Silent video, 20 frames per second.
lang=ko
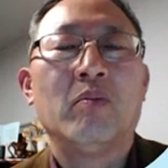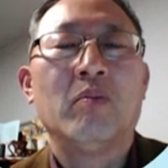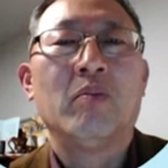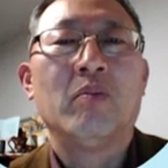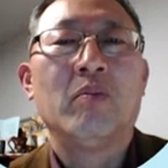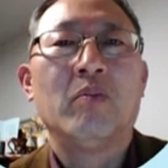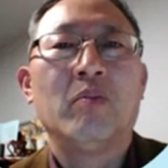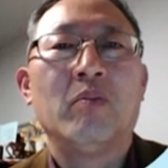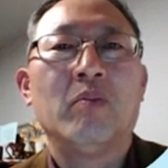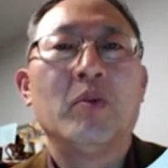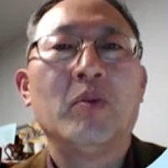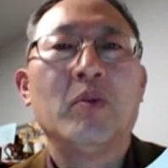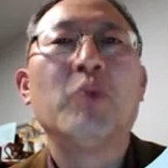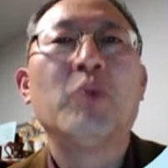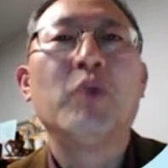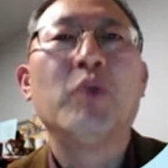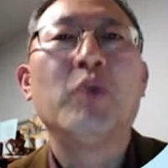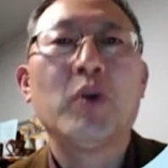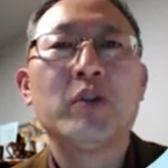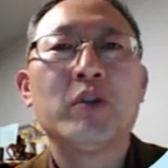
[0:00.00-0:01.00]
뭐
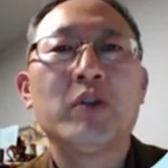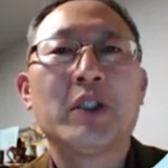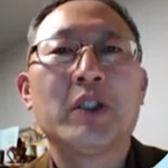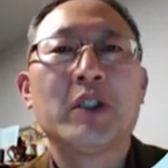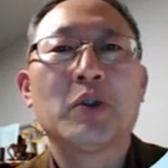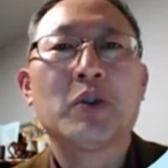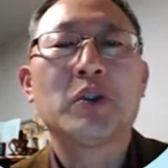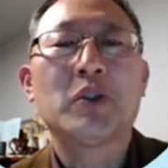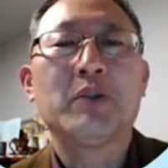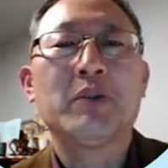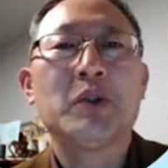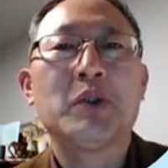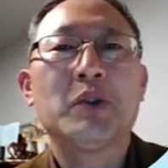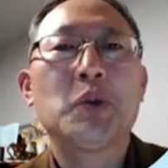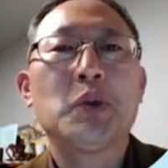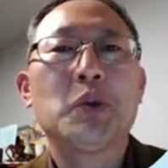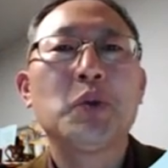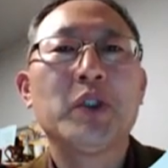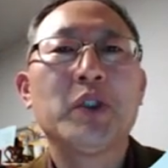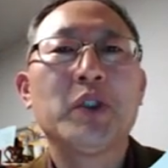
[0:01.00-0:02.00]
물론 이제 초점은
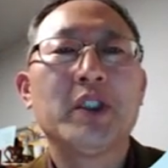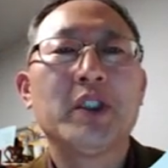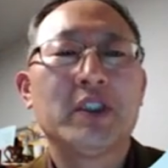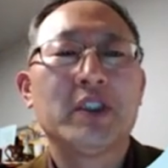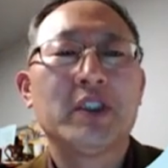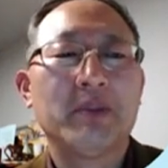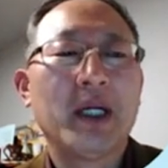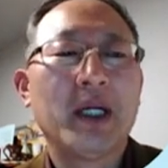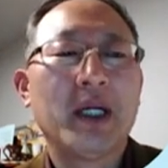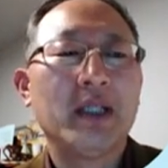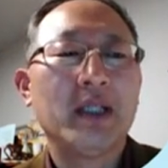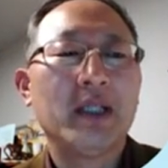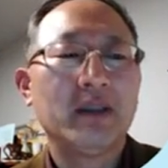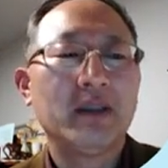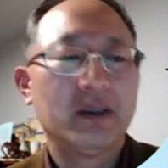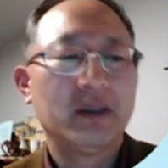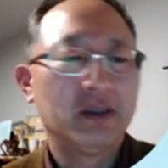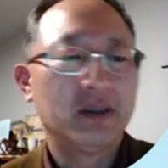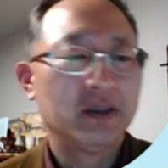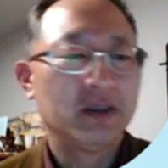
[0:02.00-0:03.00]
중국이었지만
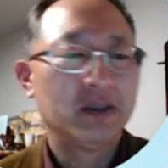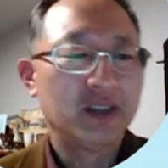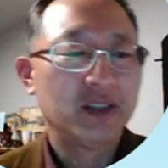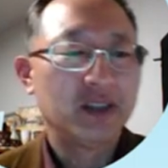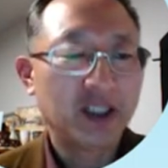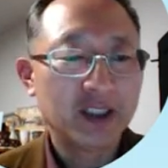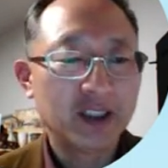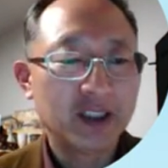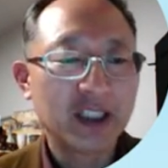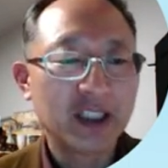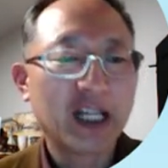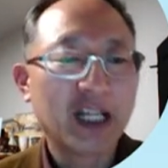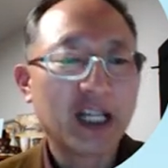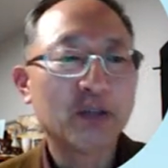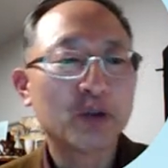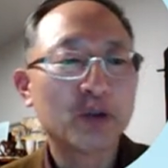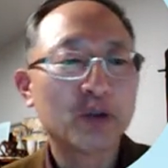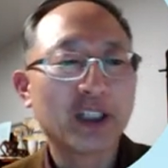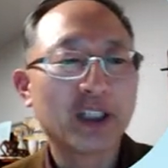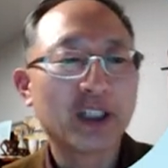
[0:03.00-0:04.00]
저희는 이제 한국
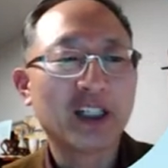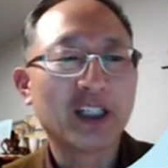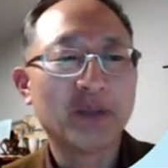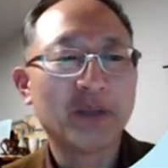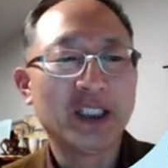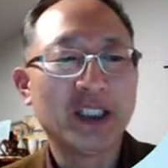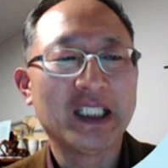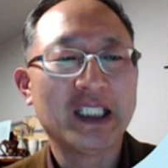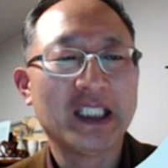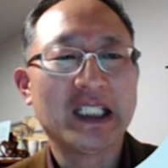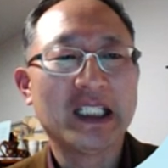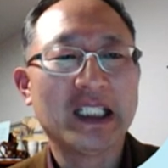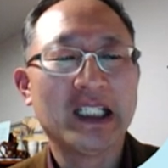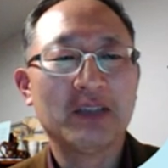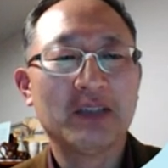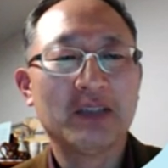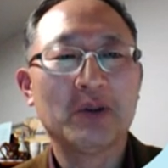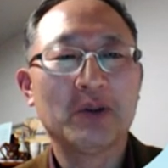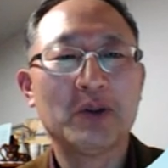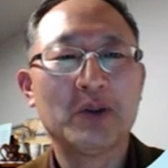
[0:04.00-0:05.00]
사람이니까,
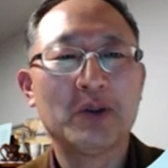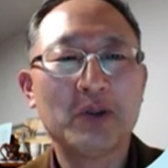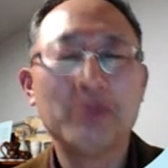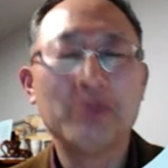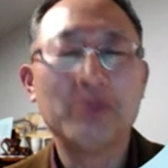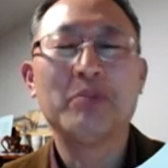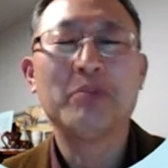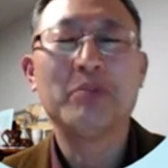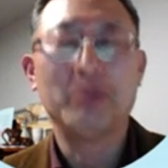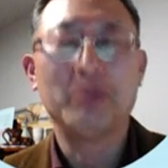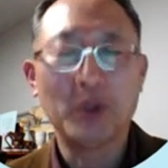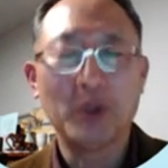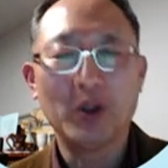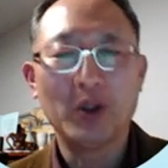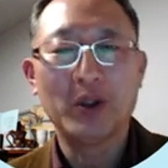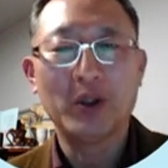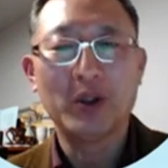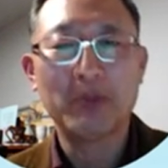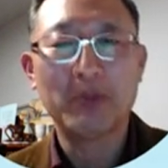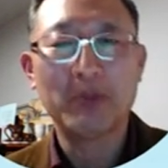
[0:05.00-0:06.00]
또는 좀 뭐
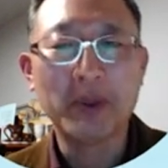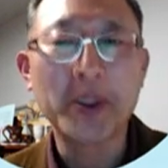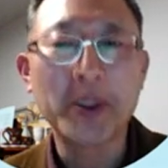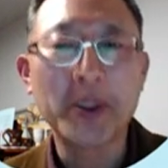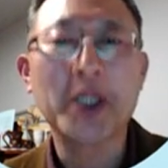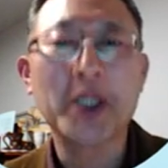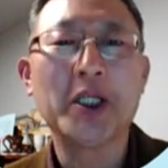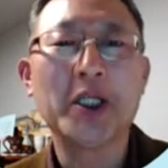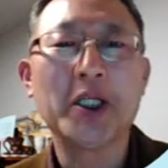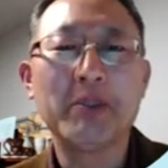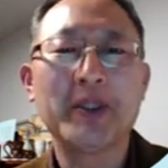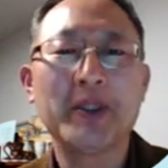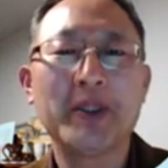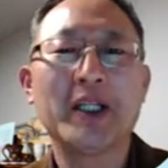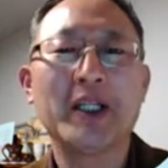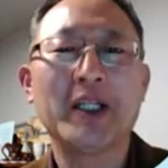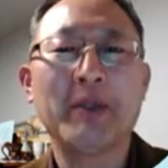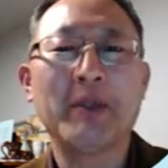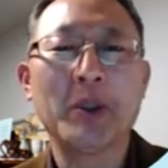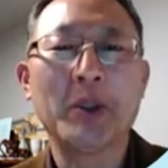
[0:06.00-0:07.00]
범위를
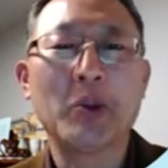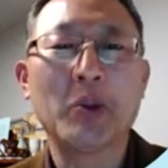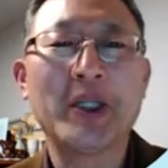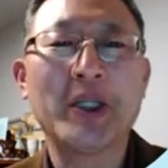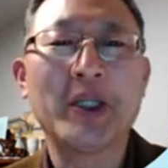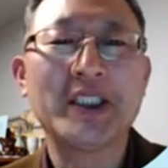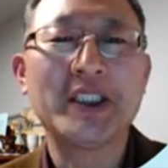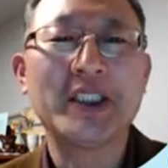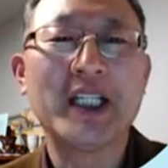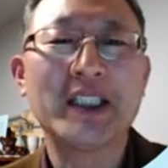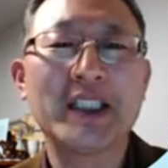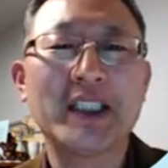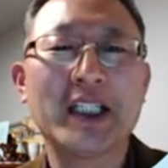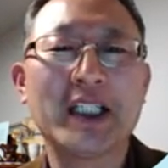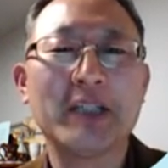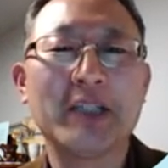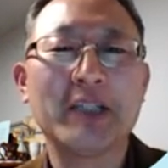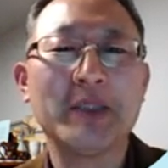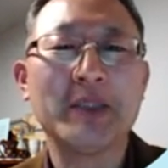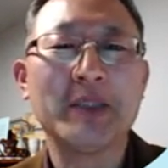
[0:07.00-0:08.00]
넓힌다면 동아시아
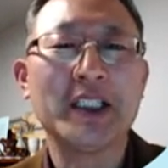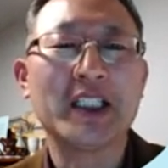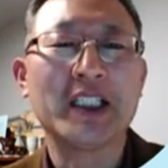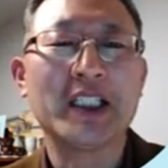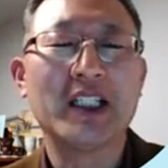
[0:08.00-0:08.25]
사람이니까,